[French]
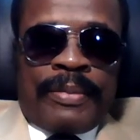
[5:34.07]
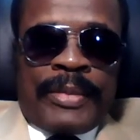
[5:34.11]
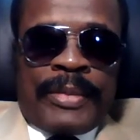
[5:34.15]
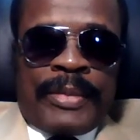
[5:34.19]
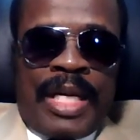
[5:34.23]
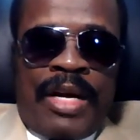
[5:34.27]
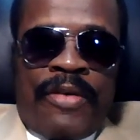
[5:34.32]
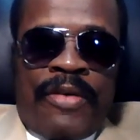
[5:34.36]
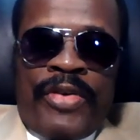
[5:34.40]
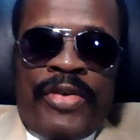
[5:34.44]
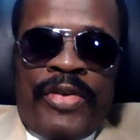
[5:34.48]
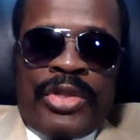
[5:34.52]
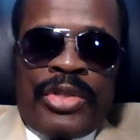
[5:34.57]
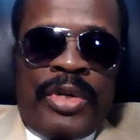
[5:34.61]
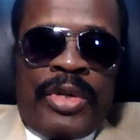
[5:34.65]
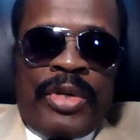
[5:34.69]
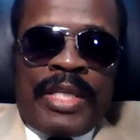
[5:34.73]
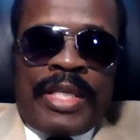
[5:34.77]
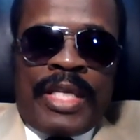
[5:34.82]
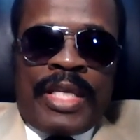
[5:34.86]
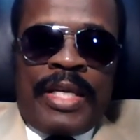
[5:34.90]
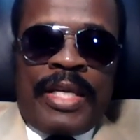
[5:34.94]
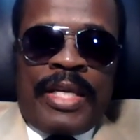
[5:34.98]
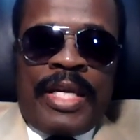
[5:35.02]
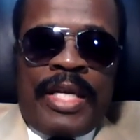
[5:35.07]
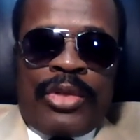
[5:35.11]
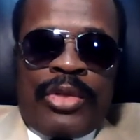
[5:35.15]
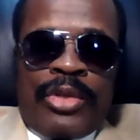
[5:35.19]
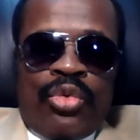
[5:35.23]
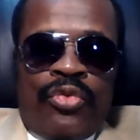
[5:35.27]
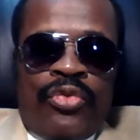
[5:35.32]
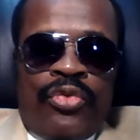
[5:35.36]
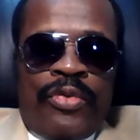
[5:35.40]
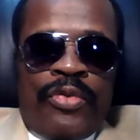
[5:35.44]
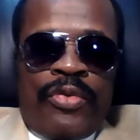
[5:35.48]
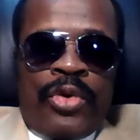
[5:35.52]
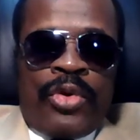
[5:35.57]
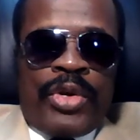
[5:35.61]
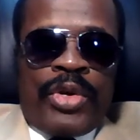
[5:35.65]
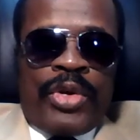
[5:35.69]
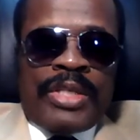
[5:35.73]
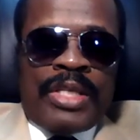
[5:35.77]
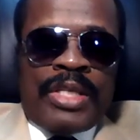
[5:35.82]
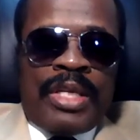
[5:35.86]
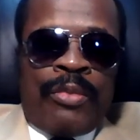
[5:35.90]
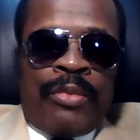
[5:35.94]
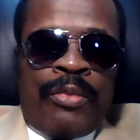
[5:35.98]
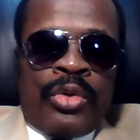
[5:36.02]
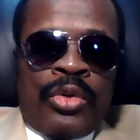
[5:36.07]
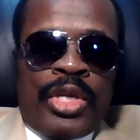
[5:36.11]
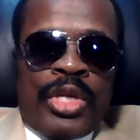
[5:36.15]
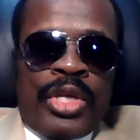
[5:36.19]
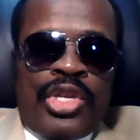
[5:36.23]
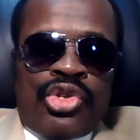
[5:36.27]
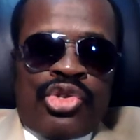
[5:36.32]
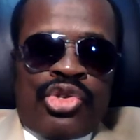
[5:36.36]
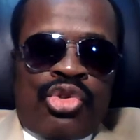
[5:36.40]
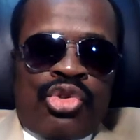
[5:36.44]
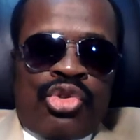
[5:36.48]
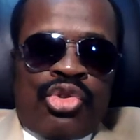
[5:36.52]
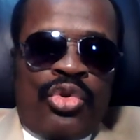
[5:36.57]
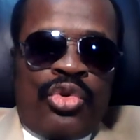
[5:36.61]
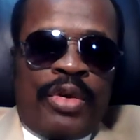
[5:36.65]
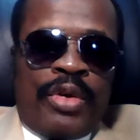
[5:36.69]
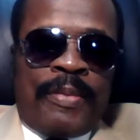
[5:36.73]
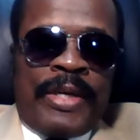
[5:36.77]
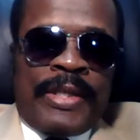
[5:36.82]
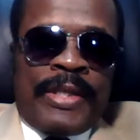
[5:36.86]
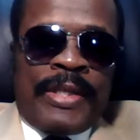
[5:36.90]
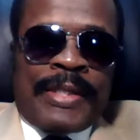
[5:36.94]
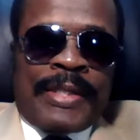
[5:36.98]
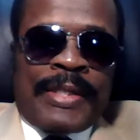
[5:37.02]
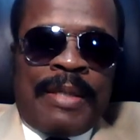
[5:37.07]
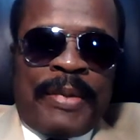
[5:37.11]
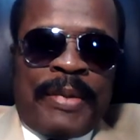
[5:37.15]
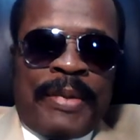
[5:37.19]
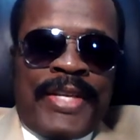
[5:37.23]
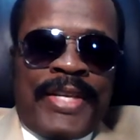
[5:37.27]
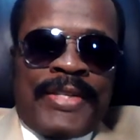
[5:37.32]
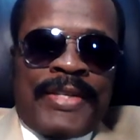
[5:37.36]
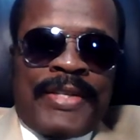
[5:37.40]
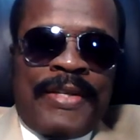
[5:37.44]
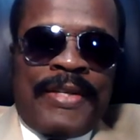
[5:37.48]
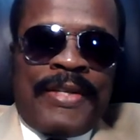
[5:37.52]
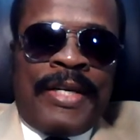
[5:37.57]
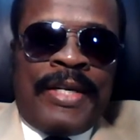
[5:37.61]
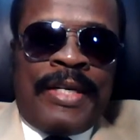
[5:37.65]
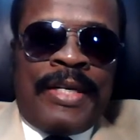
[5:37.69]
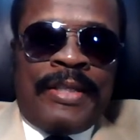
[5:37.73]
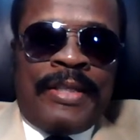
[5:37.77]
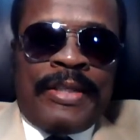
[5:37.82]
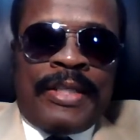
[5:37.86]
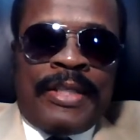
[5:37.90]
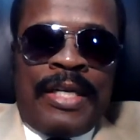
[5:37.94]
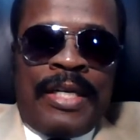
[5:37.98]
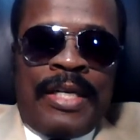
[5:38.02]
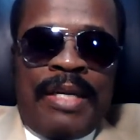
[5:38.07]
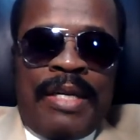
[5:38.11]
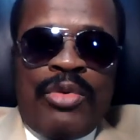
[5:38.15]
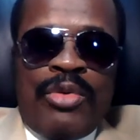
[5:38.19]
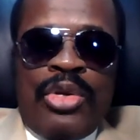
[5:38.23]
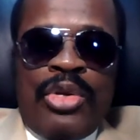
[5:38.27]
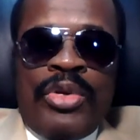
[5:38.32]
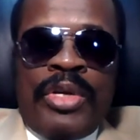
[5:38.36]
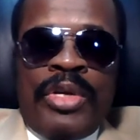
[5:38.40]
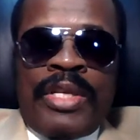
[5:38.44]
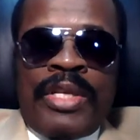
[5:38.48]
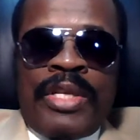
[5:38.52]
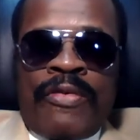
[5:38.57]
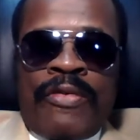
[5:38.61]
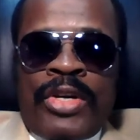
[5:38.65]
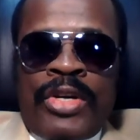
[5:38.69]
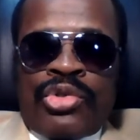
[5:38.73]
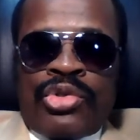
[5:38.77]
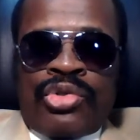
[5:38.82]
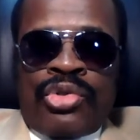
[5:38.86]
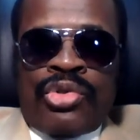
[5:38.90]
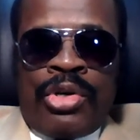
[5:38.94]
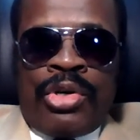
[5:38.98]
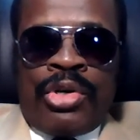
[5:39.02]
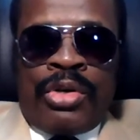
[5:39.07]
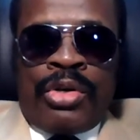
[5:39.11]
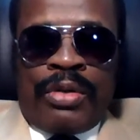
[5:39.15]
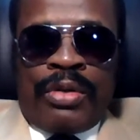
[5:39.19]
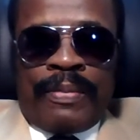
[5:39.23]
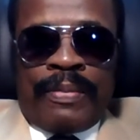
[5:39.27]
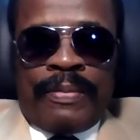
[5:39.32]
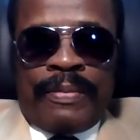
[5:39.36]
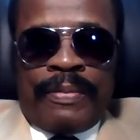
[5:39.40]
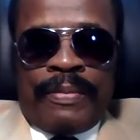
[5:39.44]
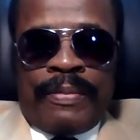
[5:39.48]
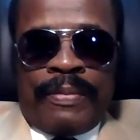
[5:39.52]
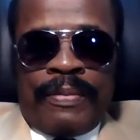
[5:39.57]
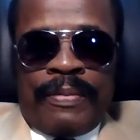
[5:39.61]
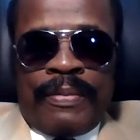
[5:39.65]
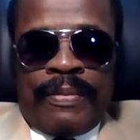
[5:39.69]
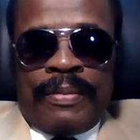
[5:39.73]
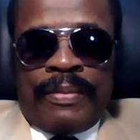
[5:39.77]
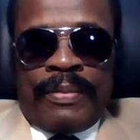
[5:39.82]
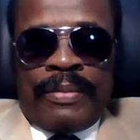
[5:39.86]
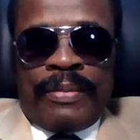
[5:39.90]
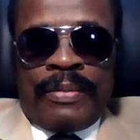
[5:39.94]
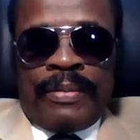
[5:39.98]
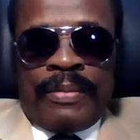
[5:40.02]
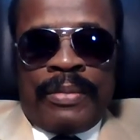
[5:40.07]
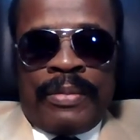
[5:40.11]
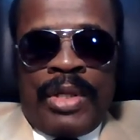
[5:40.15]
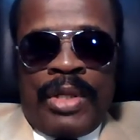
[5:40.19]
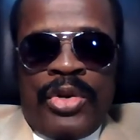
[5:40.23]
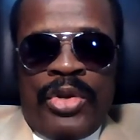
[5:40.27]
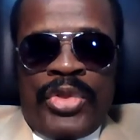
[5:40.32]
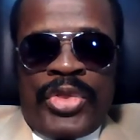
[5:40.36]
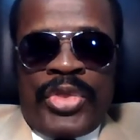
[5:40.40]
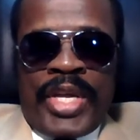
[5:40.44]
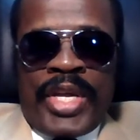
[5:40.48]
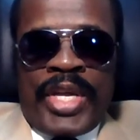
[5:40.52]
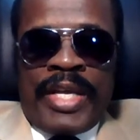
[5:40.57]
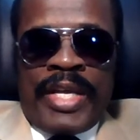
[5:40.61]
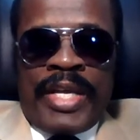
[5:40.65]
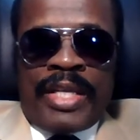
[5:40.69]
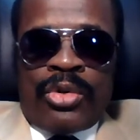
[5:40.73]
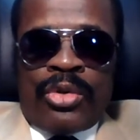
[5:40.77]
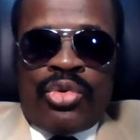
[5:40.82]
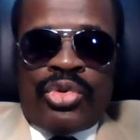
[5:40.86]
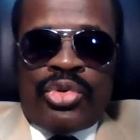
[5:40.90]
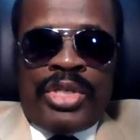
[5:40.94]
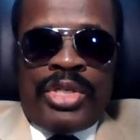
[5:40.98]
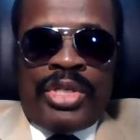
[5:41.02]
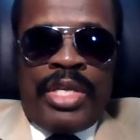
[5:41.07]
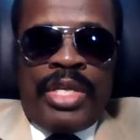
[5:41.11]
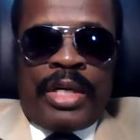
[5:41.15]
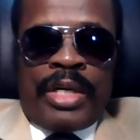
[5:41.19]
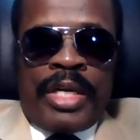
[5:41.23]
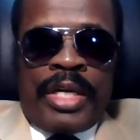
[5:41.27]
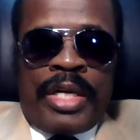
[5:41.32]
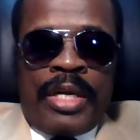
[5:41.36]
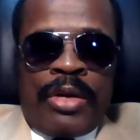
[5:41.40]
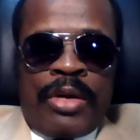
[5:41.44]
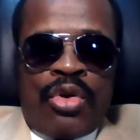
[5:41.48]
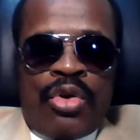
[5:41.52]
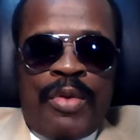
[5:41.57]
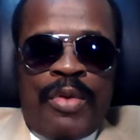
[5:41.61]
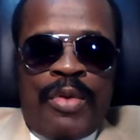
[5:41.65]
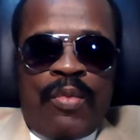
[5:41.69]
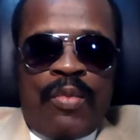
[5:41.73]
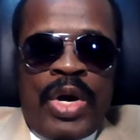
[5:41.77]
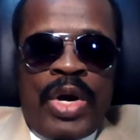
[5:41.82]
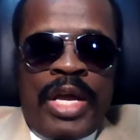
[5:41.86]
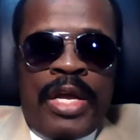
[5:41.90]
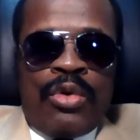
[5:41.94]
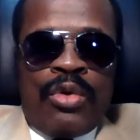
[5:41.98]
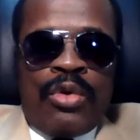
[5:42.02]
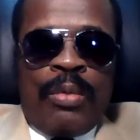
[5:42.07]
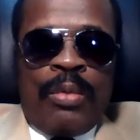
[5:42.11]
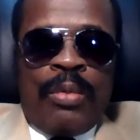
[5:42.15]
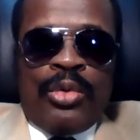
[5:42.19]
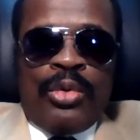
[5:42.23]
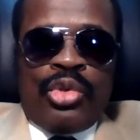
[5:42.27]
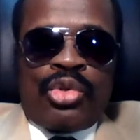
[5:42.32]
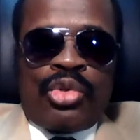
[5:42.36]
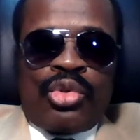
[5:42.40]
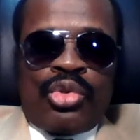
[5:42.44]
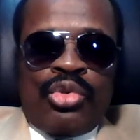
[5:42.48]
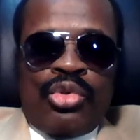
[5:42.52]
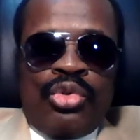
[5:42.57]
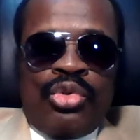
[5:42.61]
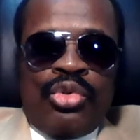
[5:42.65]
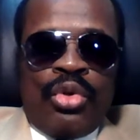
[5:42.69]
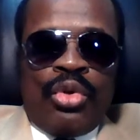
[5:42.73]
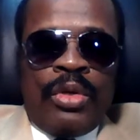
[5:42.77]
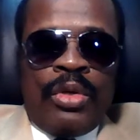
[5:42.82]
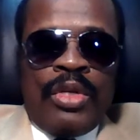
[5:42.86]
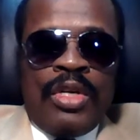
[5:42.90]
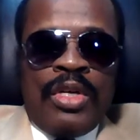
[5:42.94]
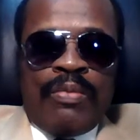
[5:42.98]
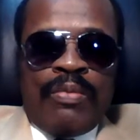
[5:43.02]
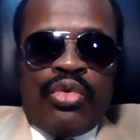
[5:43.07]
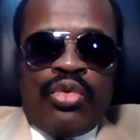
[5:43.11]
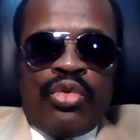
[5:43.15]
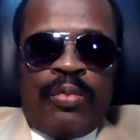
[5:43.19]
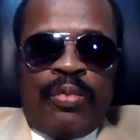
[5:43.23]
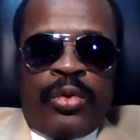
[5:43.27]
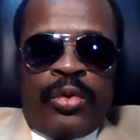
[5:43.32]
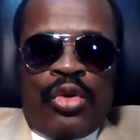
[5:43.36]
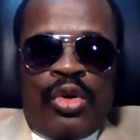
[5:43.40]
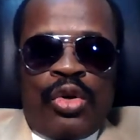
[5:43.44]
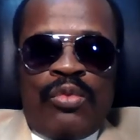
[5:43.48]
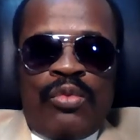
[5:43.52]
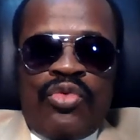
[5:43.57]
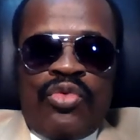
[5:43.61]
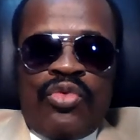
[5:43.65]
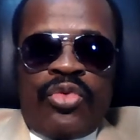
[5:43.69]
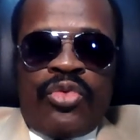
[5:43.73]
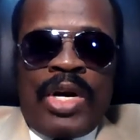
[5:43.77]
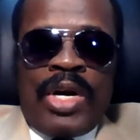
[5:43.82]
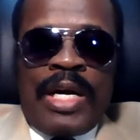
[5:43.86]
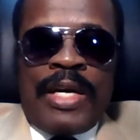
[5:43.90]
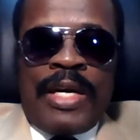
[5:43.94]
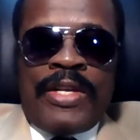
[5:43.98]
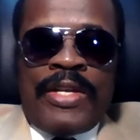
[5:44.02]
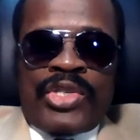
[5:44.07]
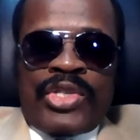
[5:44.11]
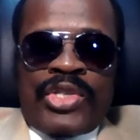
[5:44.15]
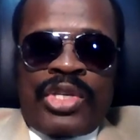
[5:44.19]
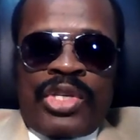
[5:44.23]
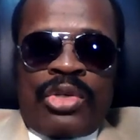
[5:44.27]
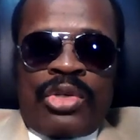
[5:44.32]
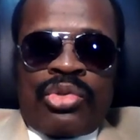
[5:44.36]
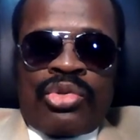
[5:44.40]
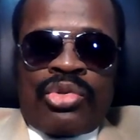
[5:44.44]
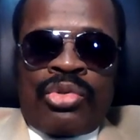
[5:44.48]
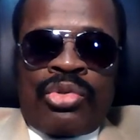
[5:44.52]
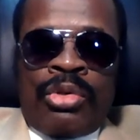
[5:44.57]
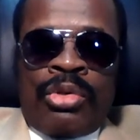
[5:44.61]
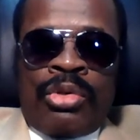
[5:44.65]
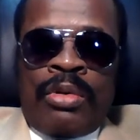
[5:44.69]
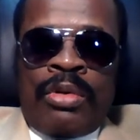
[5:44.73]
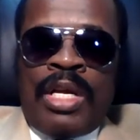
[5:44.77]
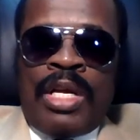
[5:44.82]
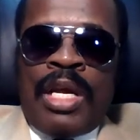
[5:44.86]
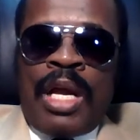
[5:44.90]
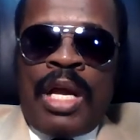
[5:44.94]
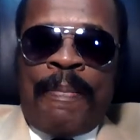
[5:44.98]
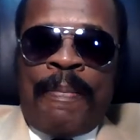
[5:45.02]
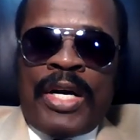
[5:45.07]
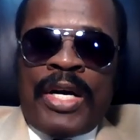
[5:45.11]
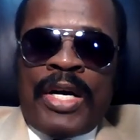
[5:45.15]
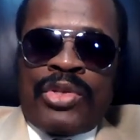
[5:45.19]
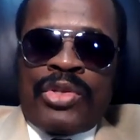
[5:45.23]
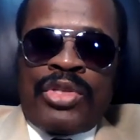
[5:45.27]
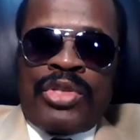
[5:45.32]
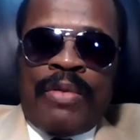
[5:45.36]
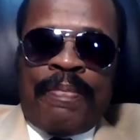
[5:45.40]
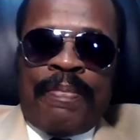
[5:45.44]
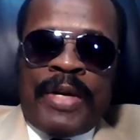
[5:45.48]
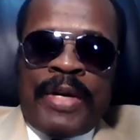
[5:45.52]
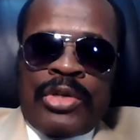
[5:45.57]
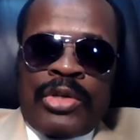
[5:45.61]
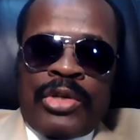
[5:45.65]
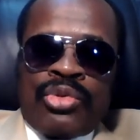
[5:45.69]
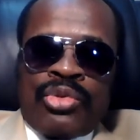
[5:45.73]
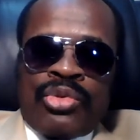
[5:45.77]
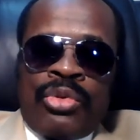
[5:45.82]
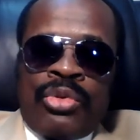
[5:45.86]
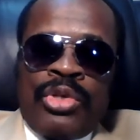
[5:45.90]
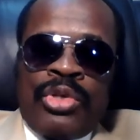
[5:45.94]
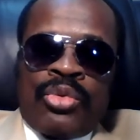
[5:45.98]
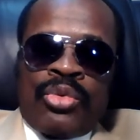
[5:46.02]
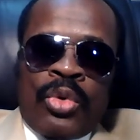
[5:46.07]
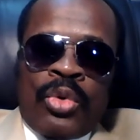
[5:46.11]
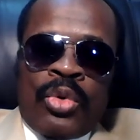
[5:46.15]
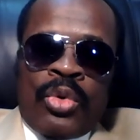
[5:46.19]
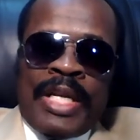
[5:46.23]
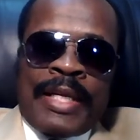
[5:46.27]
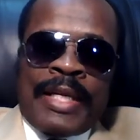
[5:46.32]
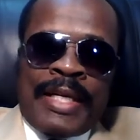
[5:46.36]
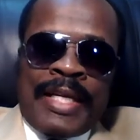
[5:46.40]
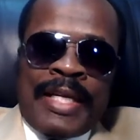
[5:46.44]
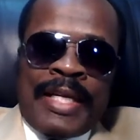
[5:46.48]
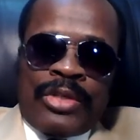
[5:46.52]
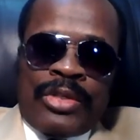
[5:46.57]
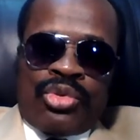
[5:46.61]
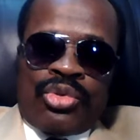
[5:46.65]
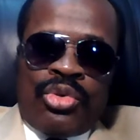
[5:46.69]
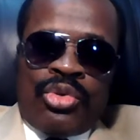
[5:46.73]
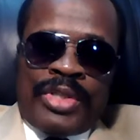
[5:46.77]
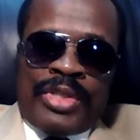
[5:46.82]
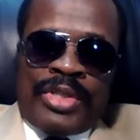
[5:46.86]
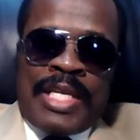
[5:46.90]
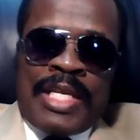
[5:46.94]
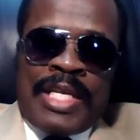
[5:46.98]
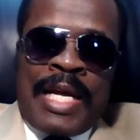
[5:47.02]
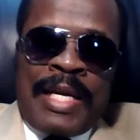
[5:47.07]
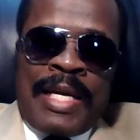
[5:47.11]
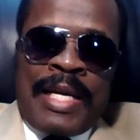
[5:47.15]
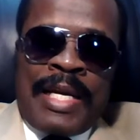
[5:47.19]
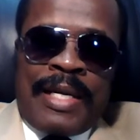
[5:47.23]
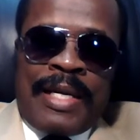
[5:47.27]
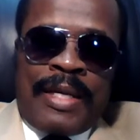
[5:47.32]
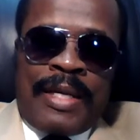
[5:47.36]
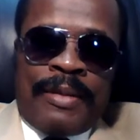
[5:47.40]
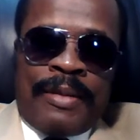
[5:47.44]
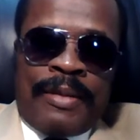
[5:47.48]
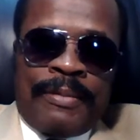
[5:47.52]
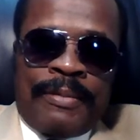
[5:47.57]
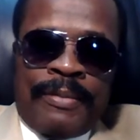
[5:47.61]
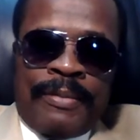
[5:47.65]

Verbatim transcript: Avec de l'Internet, nous vivons dans un monde historiquement sans précédent dans les milieux d'invention. L'Internet est considéré comme un moyen le plus sûr pour promouvoir l'insertion et la participation de toutes les classes sociales.